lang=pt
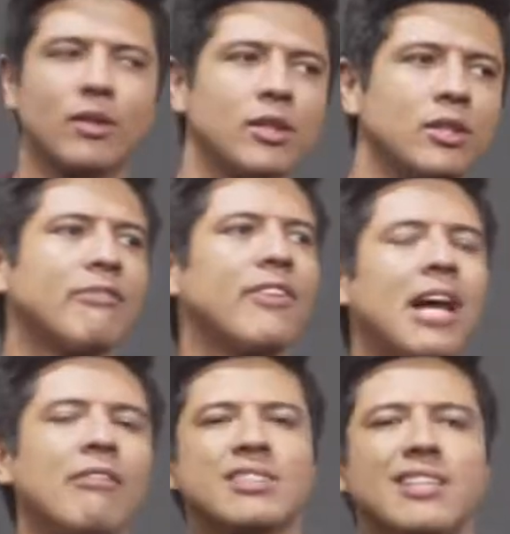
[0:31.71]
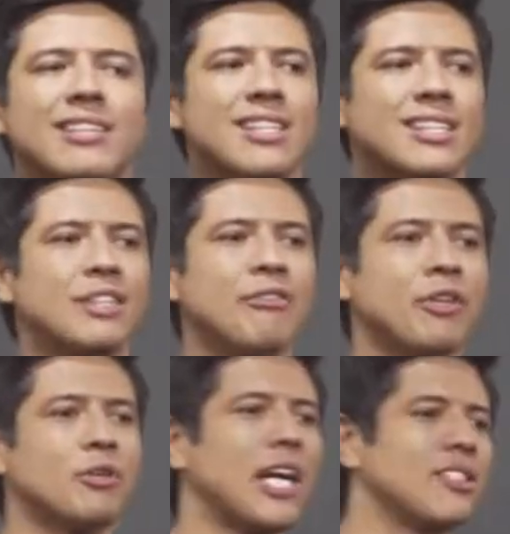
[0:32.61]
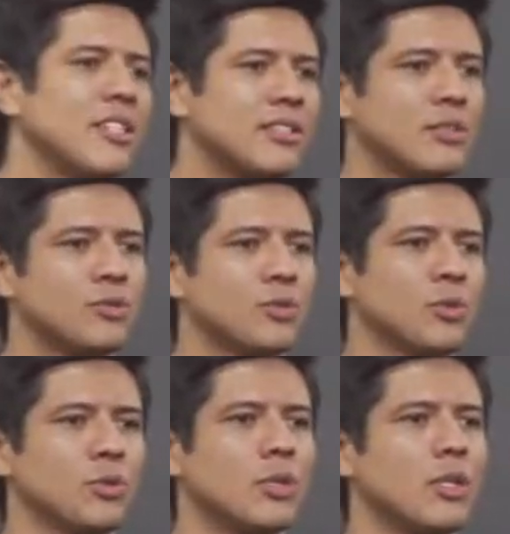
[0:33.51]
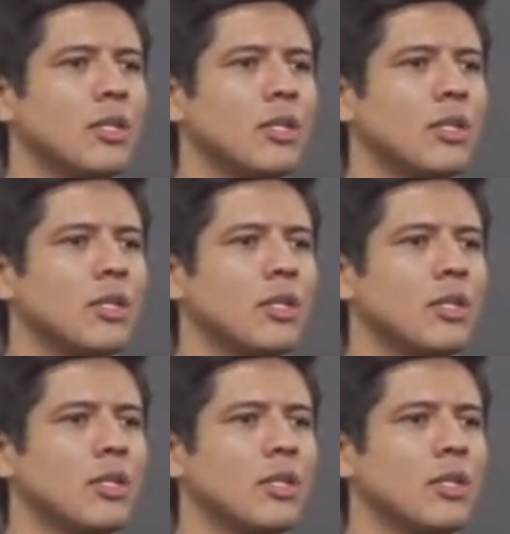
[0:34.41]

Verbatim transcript: A gente vai falar, você que tem dificuldade nesse assunto,